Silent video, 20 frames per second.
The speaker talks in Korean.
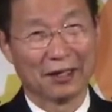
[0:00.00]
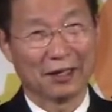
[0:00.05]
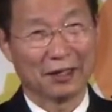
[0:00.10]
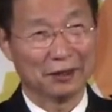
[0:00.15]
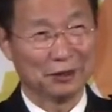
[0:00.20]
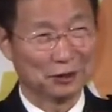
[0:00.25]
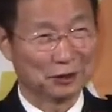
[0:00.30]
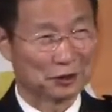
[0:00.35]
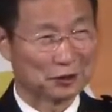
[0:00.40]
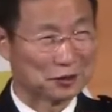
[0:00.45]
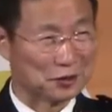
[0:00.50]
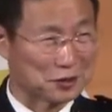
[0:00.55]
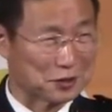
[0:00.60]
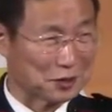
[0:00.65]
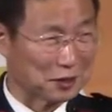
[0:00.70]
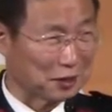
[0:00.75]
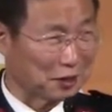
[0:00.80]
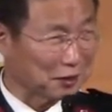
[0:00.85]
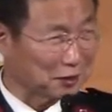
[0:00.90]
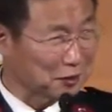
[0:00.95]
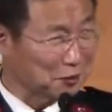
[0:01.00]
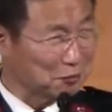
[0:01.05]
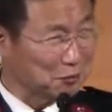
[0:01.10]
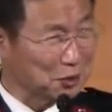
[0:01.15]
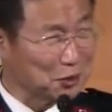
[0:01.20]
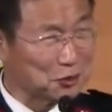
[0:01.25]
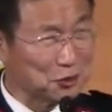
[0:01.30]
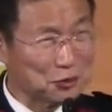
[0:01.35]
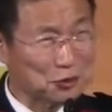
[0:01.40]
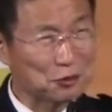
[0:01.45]
아니 그새 그
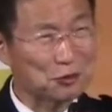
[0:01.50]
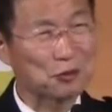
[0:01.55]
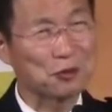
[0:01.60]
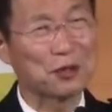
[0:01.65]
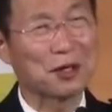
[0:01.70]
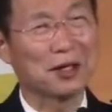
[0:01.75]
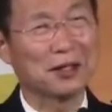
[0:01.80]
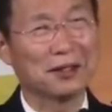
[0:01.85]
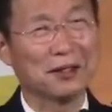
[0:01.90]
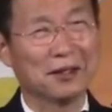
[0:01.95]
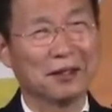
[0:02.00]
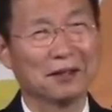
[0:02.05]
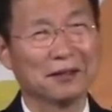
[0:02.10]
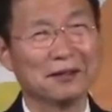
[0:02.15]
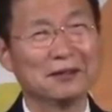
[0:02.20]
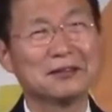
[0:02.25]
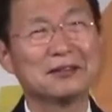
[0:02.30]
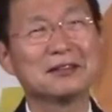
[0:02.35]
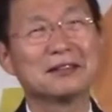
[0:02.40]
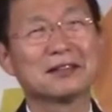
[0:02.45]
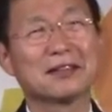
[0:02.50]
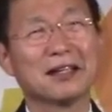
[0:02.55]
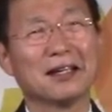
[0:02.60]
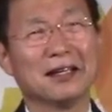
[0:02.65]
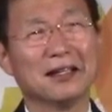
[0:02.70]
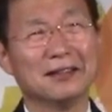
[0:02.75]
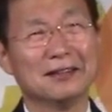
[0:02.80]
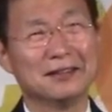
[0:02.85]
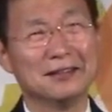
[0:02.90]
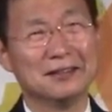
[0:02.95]
몇 주 동안에 어떻게
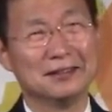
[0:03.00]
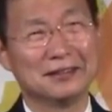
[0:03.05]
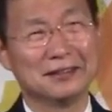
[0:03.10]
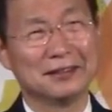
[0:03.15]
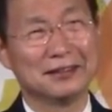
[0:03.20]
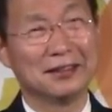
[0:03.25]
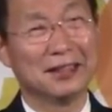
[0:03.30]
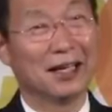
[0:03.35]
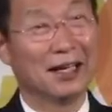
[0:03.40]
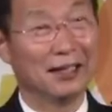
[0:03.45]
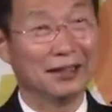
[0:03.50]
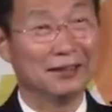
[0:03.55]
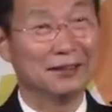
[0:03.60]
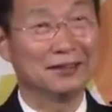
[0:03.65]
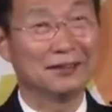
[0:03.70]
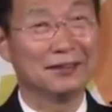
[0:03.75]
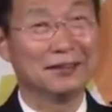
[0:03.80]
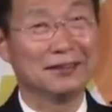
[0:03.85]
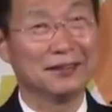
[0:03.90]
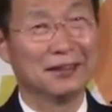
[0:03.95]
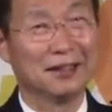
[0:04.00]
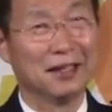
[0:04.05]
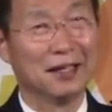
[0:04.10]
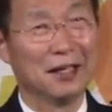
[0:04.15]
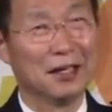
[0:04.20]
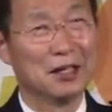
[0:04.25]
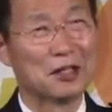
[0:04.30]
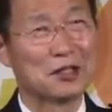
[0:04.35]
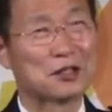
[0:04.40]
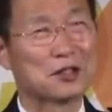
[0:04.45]
했는지 아이들이
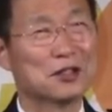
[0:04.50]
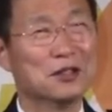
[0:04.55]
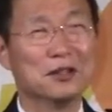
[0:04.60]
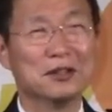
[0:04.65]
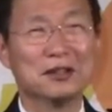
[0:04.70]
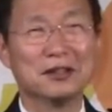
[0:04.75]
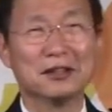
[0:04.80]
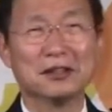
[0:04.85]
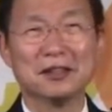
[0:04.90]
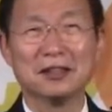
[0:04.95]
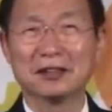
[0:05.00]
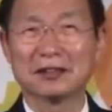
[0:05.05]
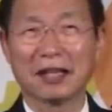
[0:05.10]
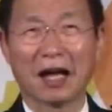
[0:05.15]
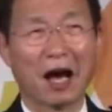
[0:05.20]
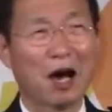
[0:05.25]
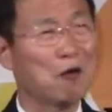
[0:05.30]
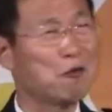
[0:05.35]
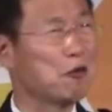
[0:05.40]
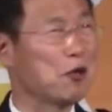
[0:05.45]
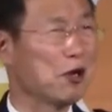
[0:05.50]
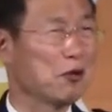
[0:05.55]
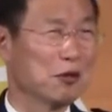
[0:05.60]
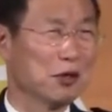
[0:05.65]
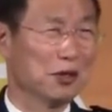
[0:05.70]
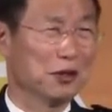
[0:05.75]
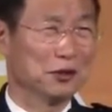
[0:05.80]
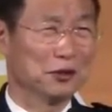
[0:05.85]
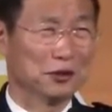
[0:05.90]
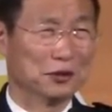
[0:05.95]
성경을 다
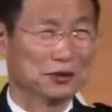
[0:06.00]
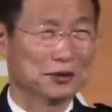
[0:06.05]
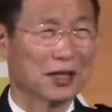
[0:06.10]
외워요.